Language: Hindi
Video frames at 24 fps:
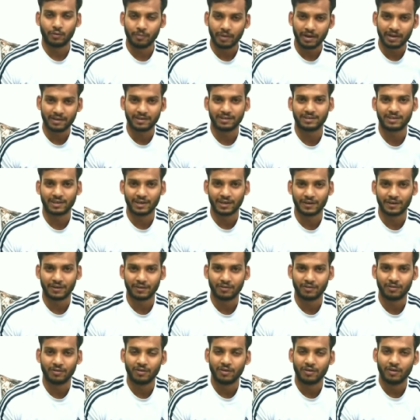हो मेहनत कर
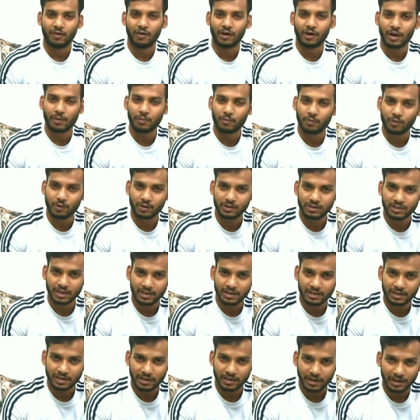रहे हो और आपको
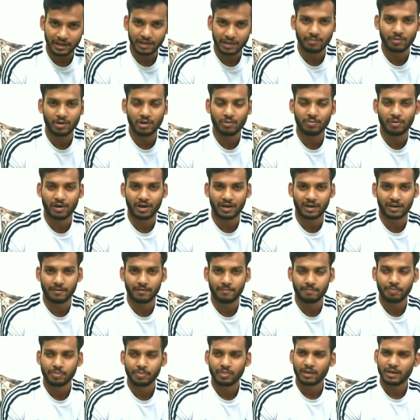रिज़ल्ट नहीं मिल पा रहा
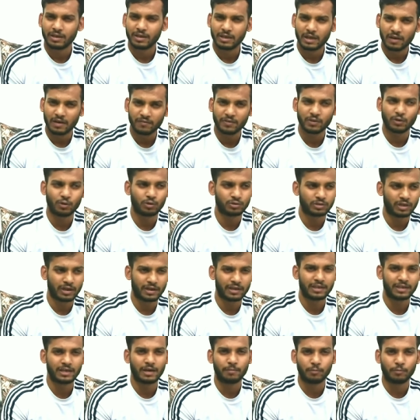है या फिर होता है
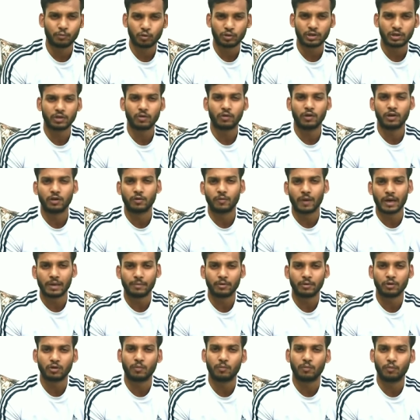ना कि आप प्रोटीन को
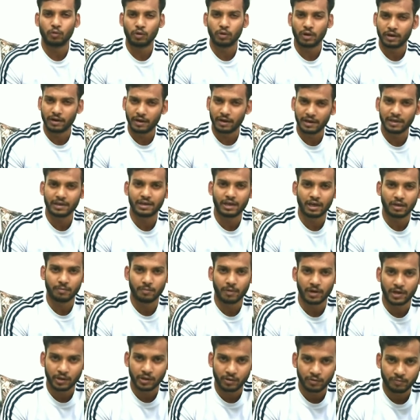रिक्वायरमेंट को पूरा नहीं कर
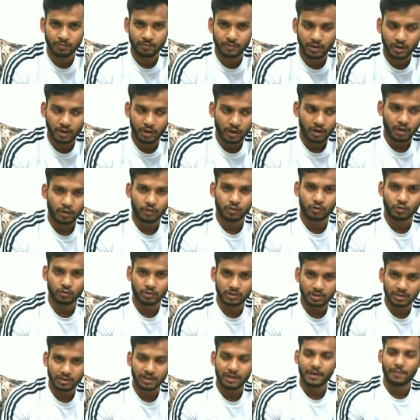पा रहे हो तो
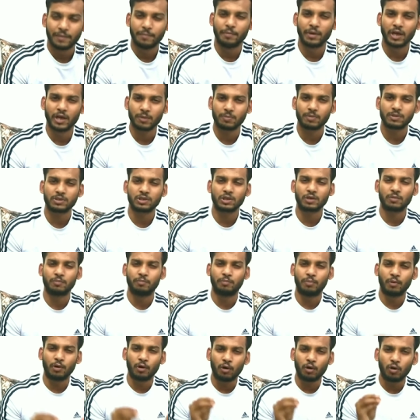जी मेरे पास एक
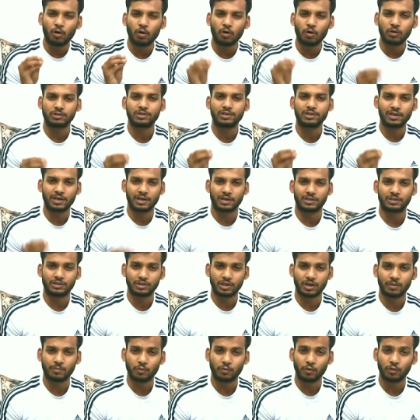बहुत ही
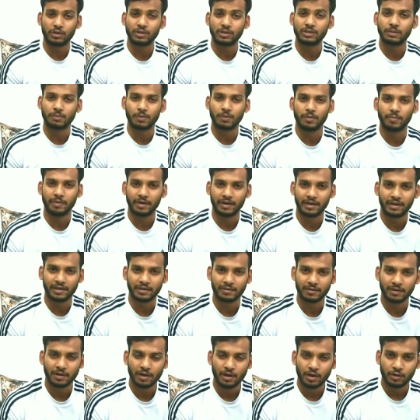अच्छा प्रोटीन सप्लीमेंट
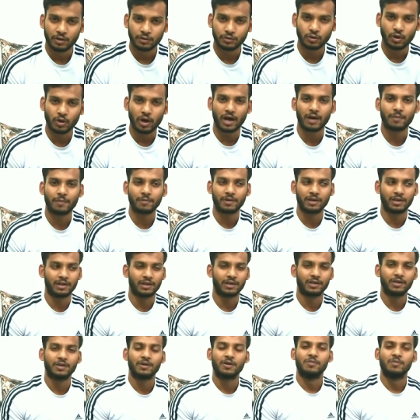है जो आपके
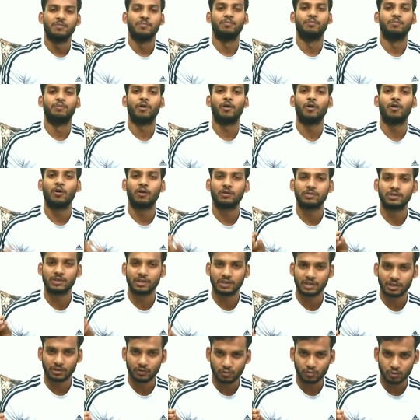लिए बहुत ही
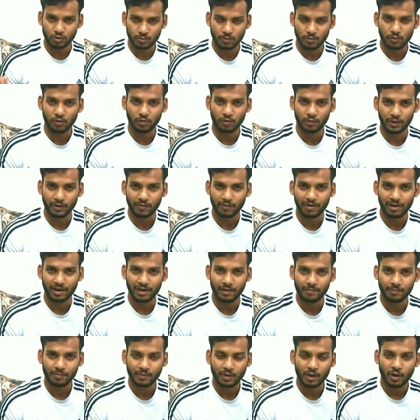ज़्यादा यूज़फुल होने वाला
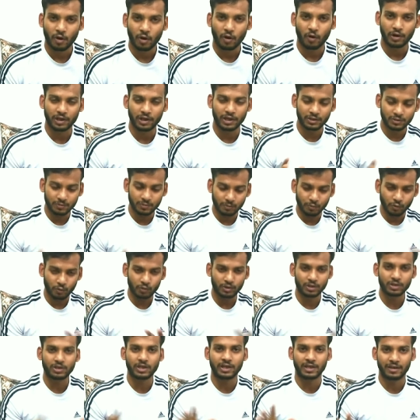है और ये जो
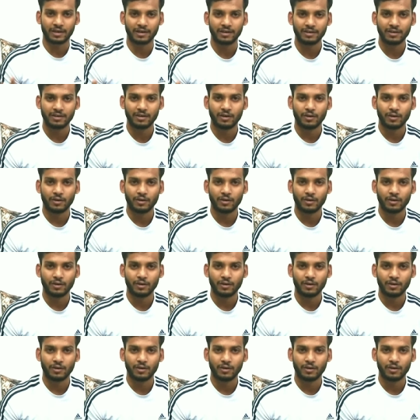प्रोटीन है ना